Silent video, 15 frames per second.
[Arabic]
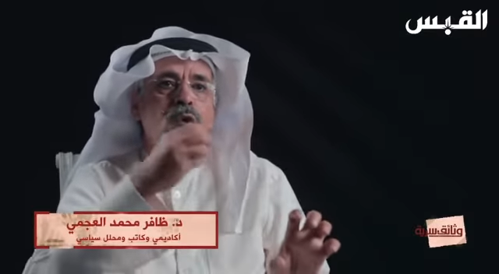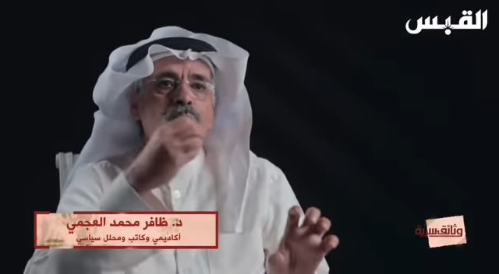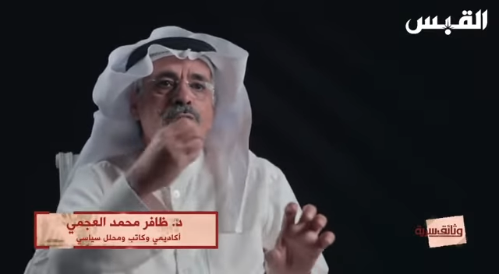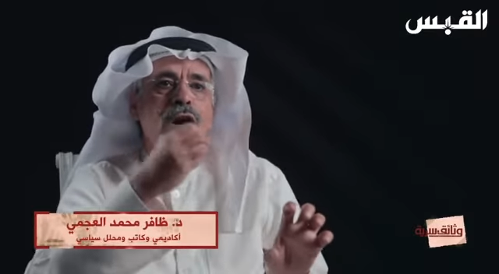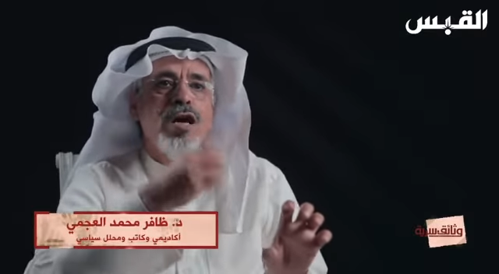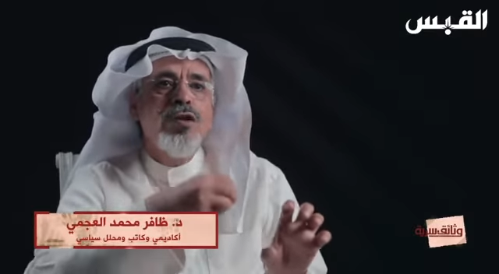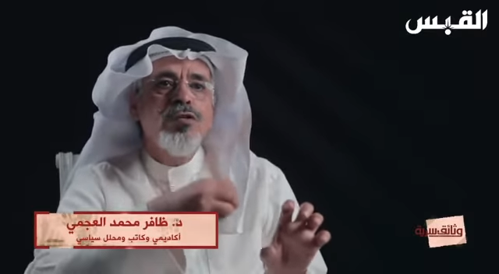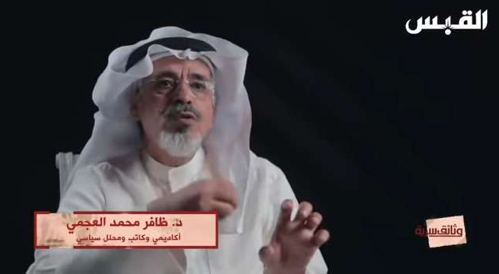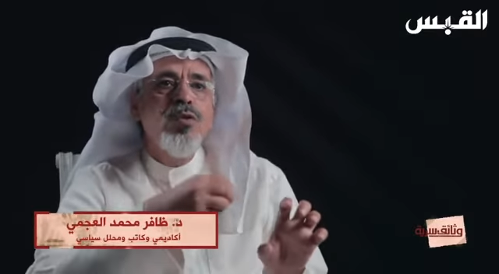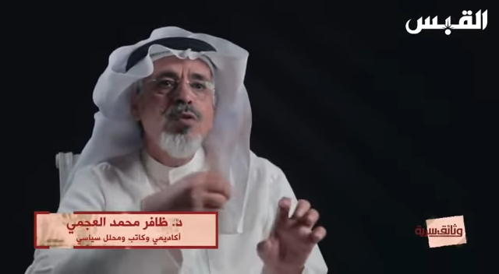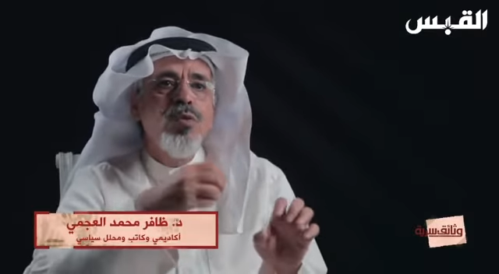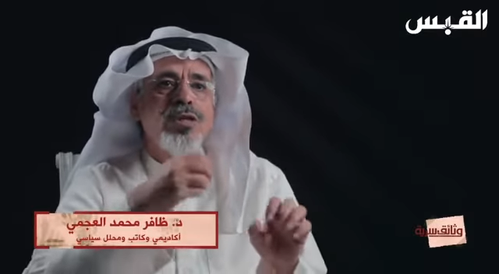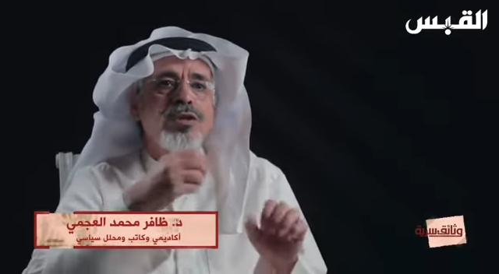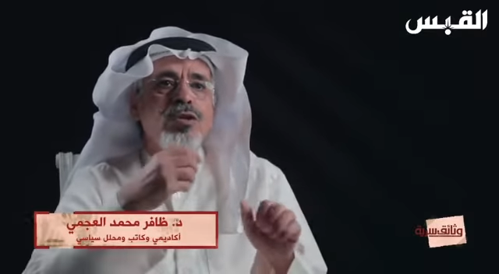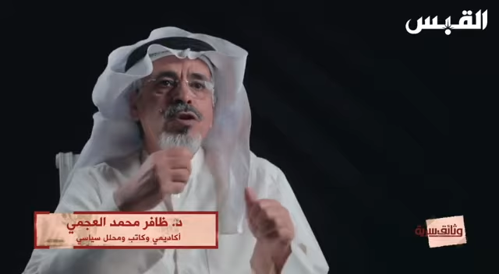وأخذوه
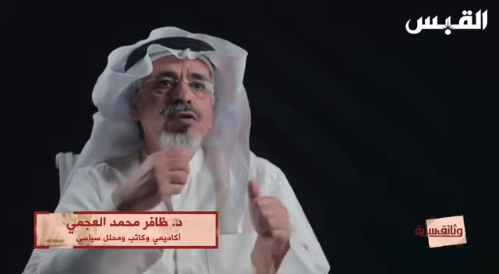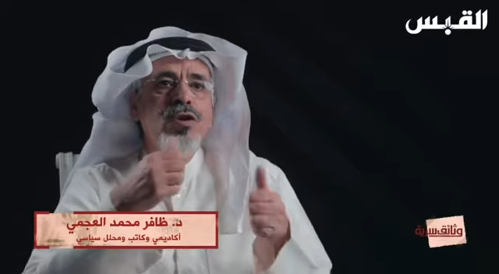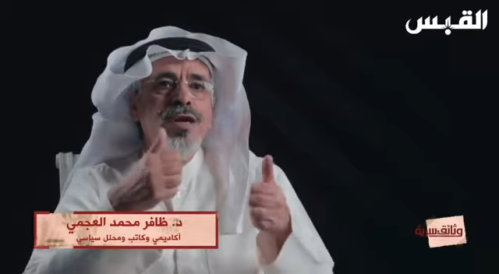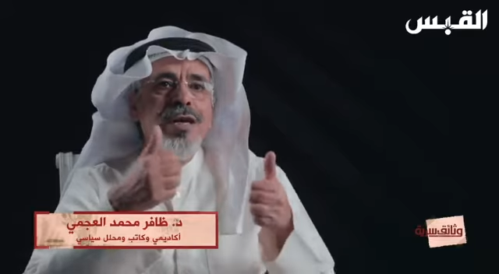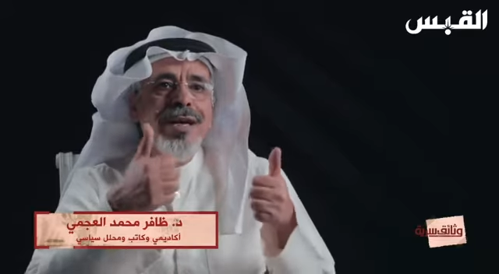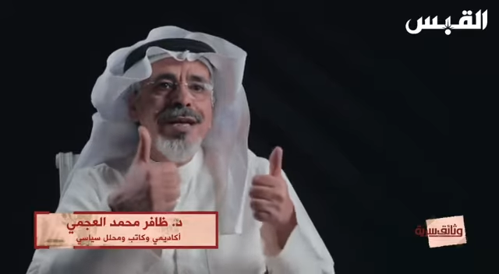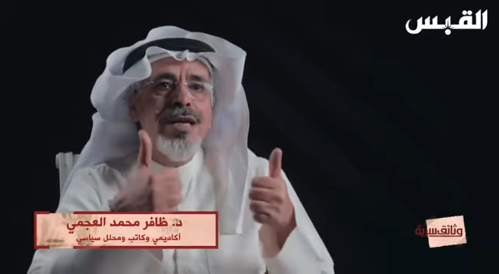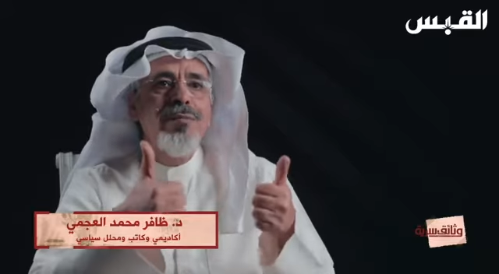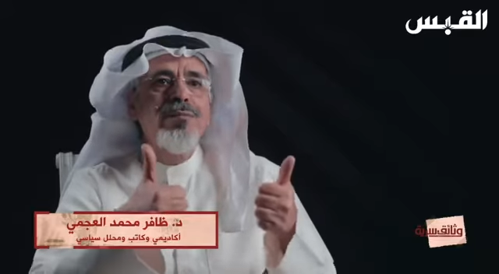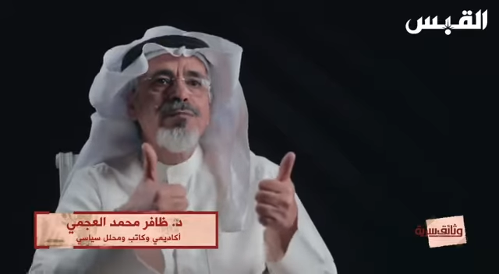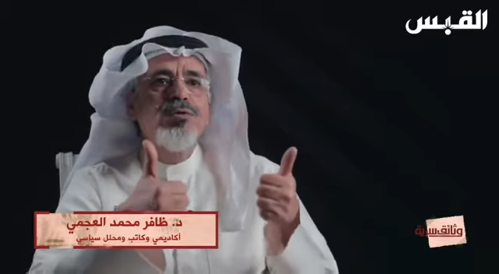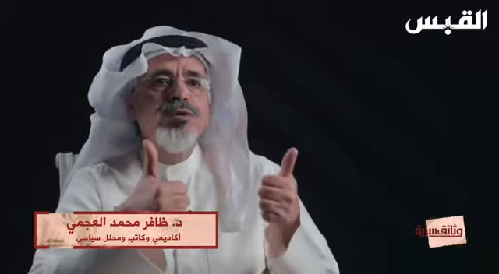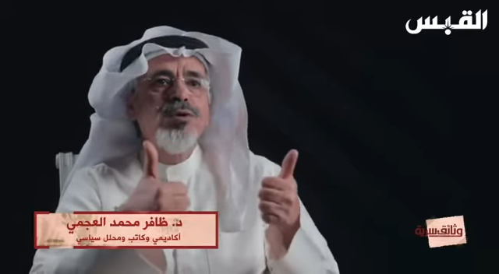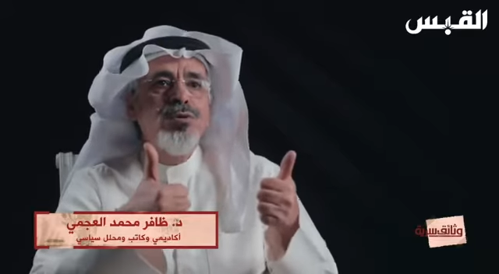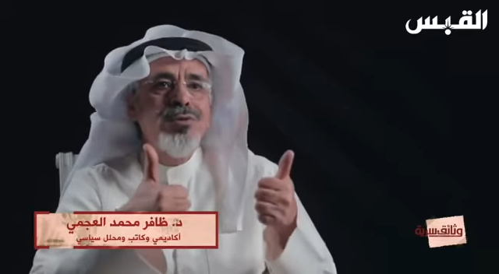ودوه لغريم
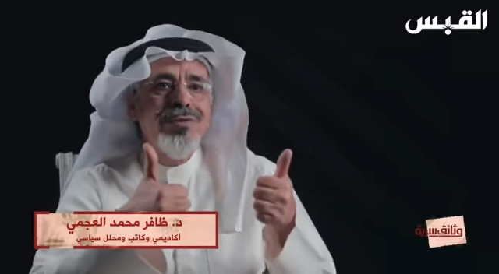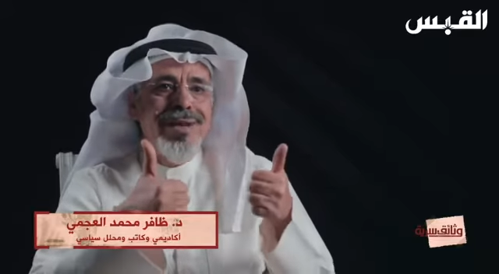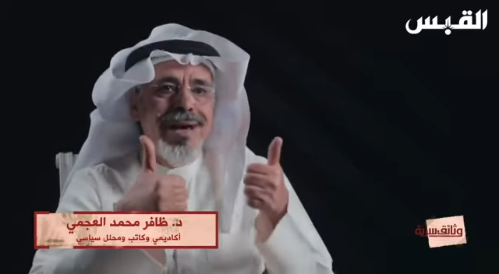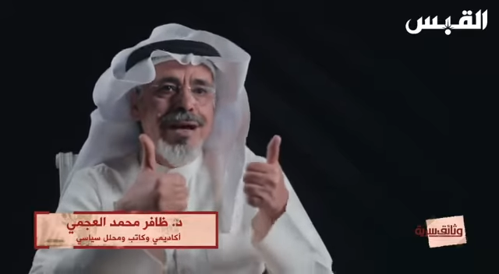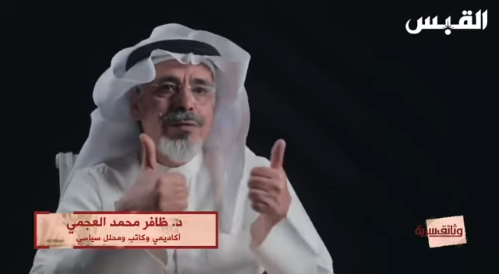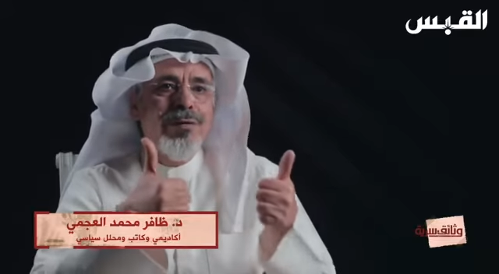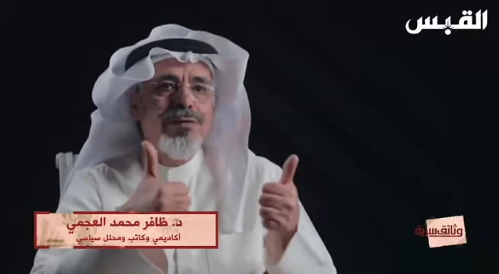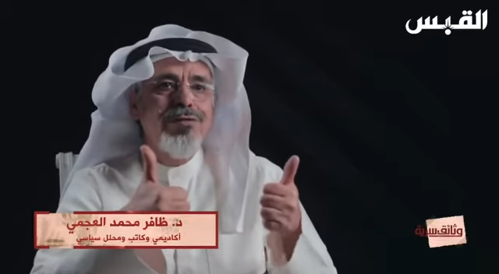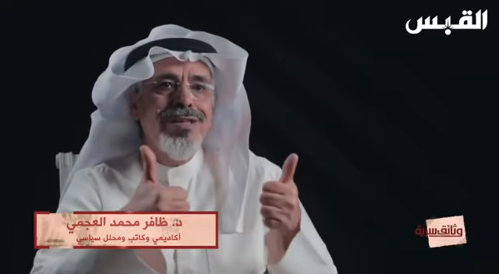بن سعود الأكبر